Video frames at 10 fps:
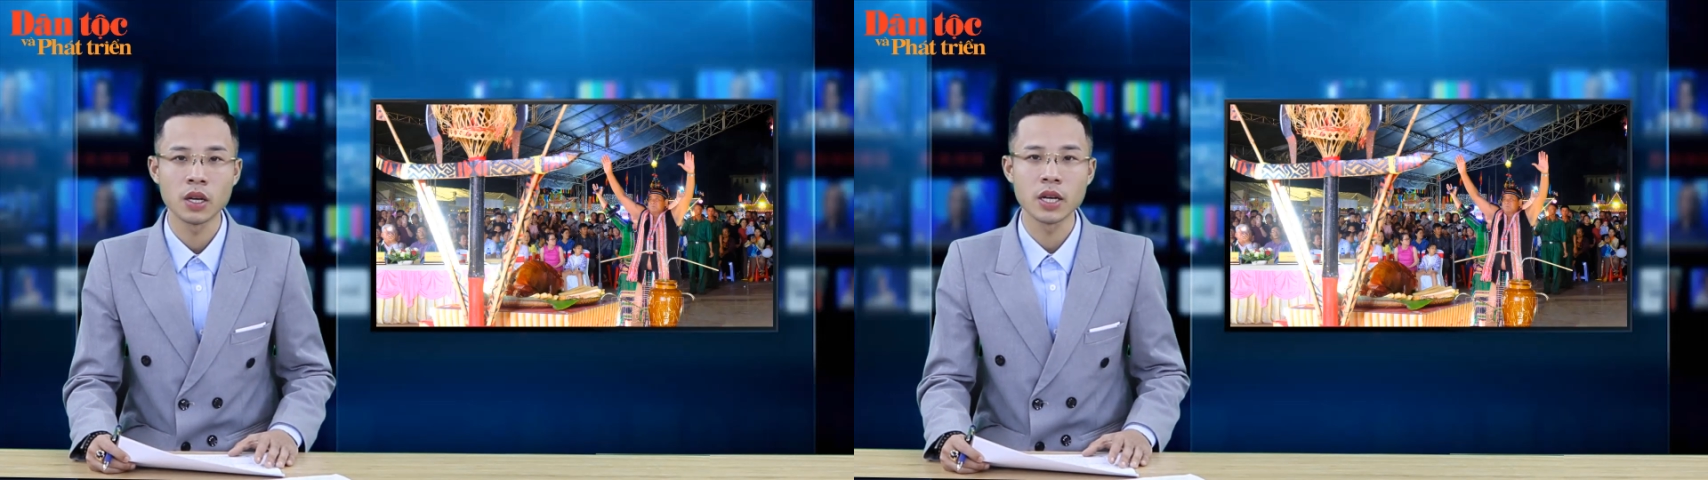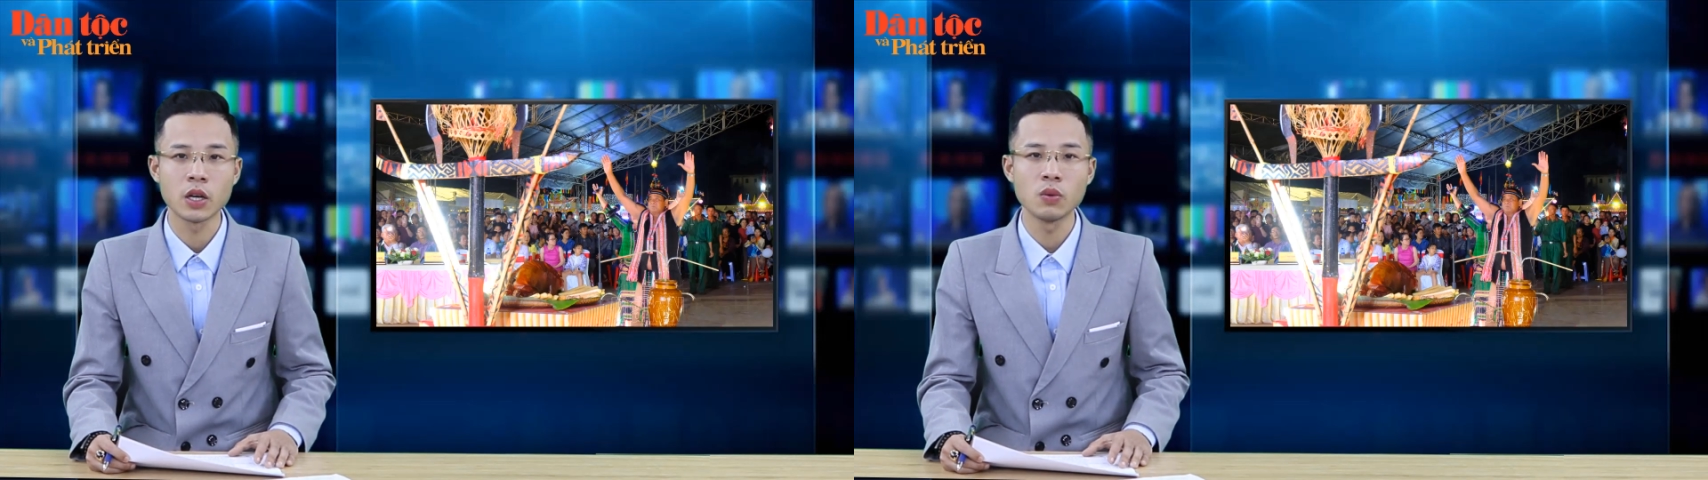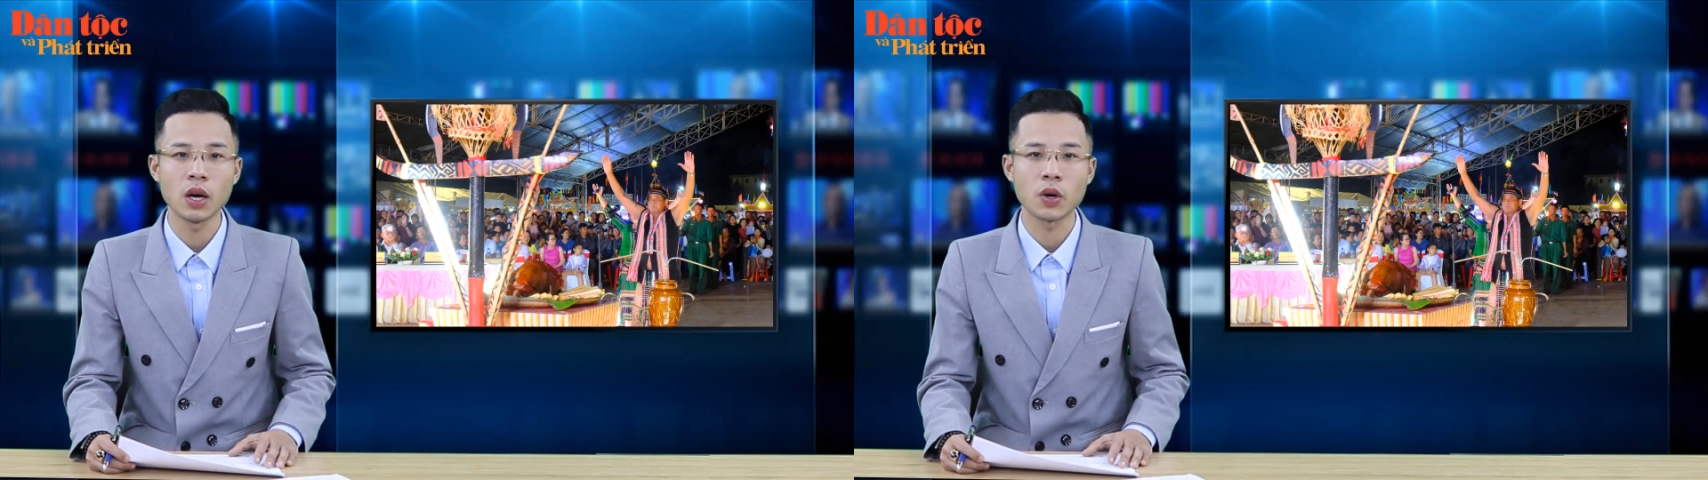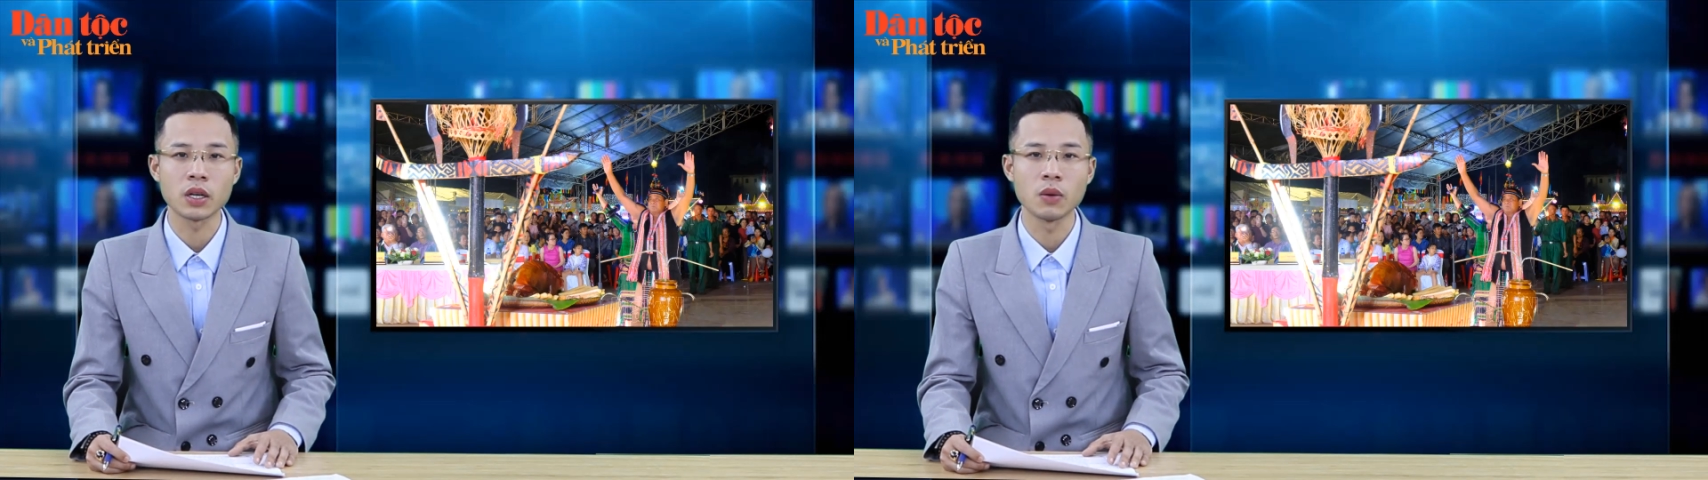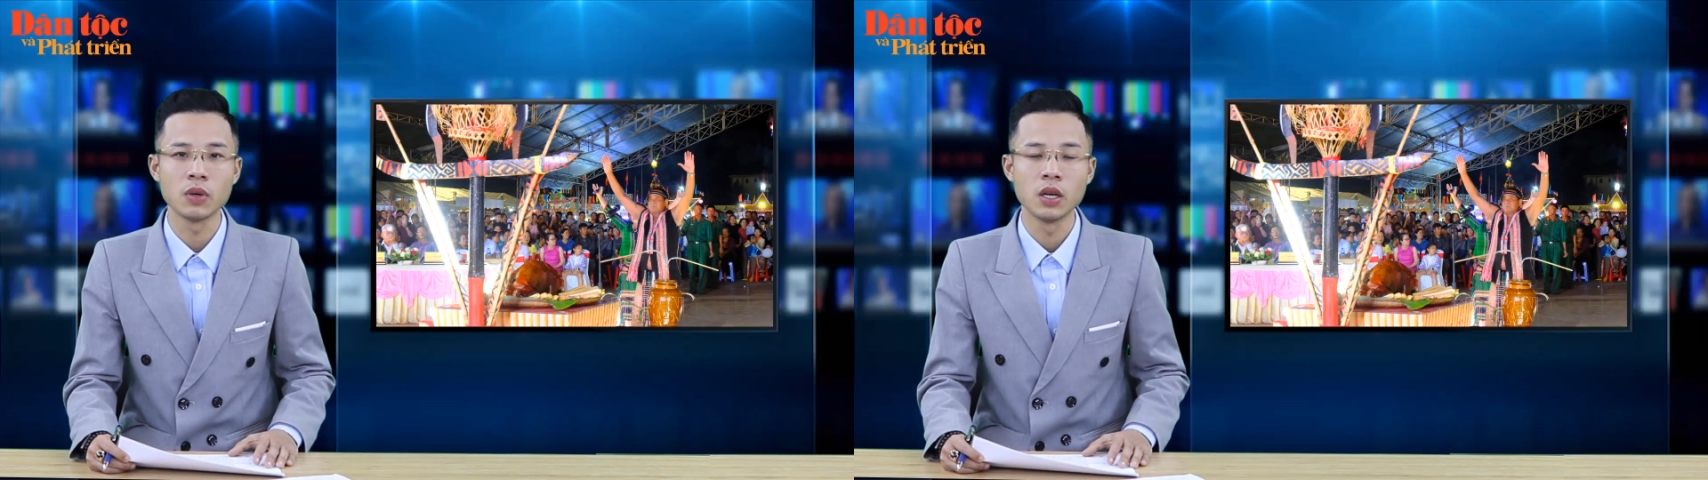Đây cũng là hoạt
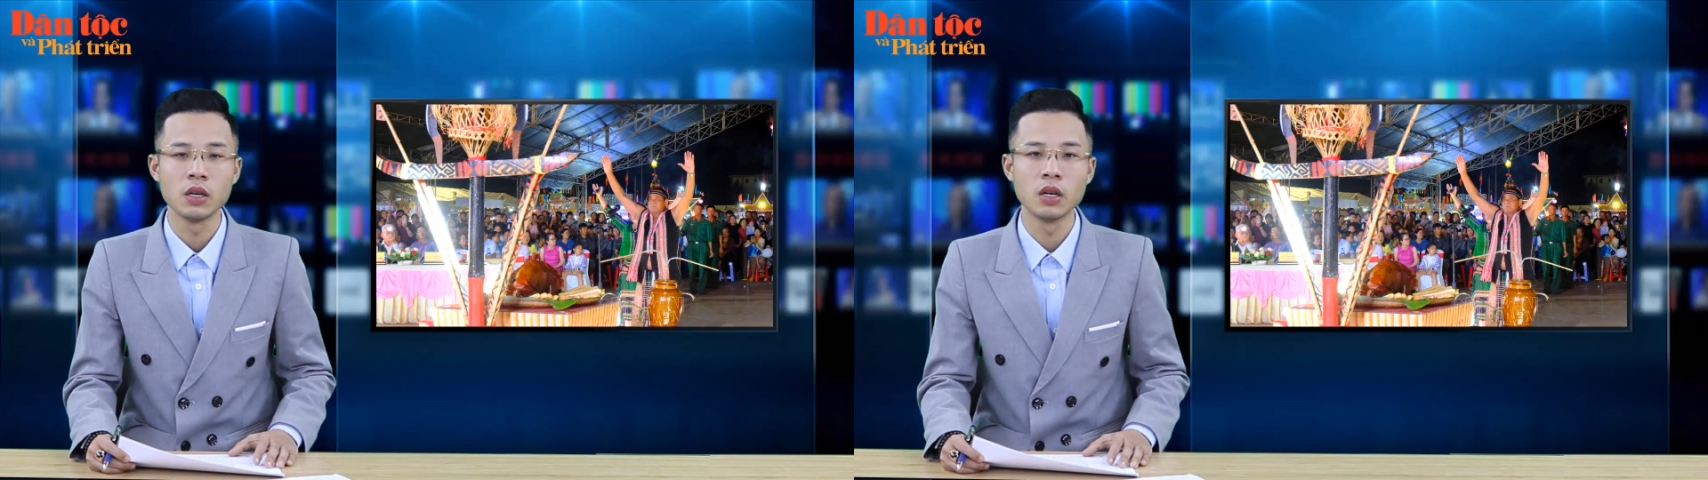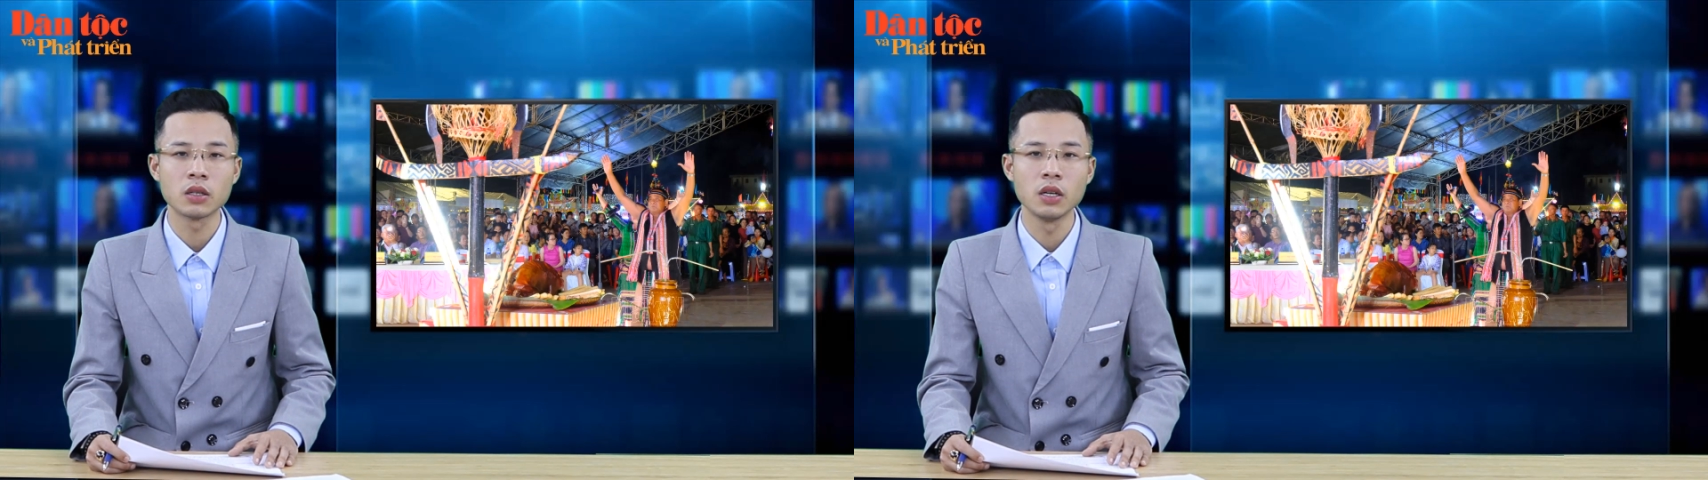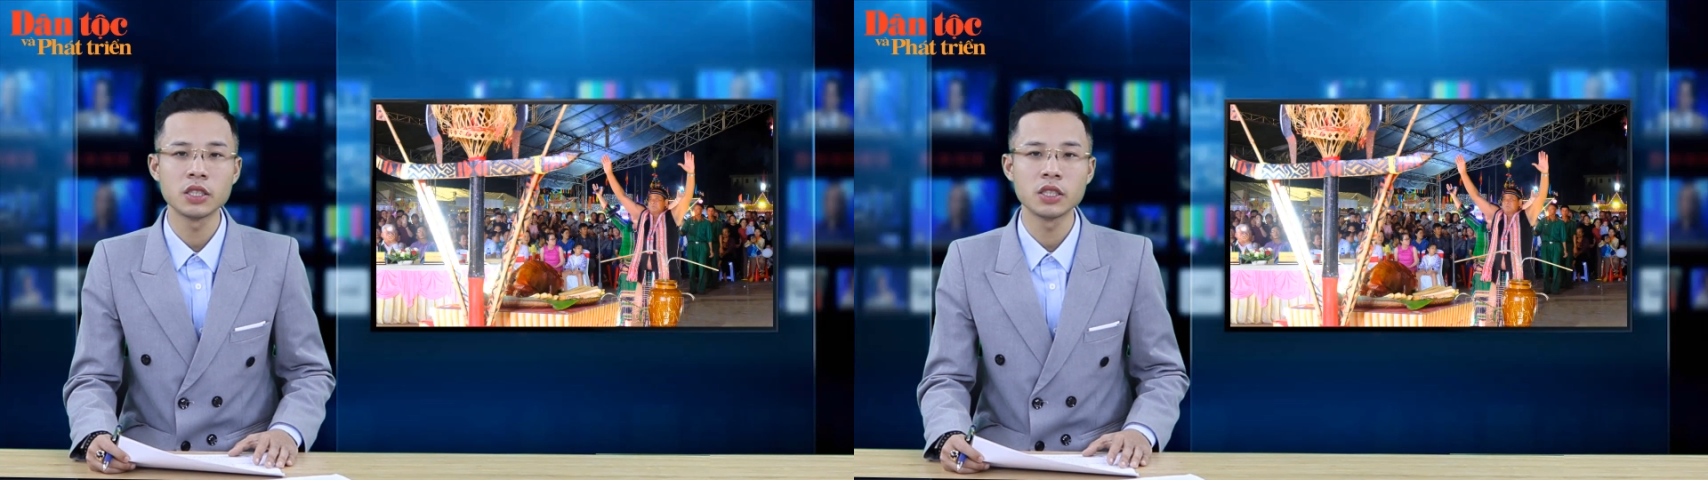động hướng tới